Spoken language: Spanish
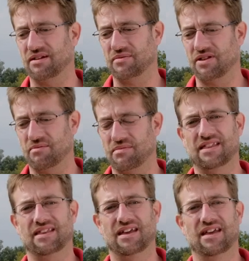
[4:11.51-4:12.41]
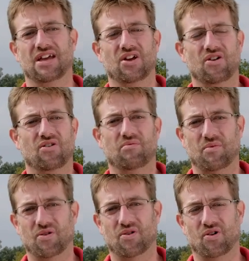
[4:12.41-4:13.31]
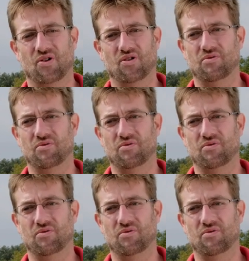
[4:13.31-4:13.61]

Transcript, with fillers: el medio ambiente como,